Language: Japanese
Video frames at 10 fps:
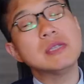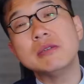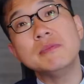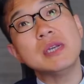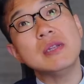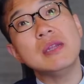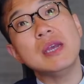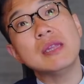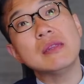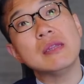安富さんに
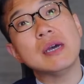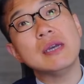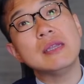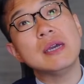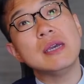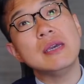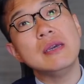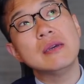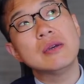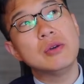出会って大体
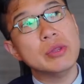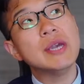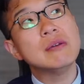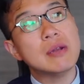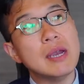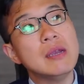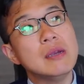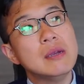5年ぐらい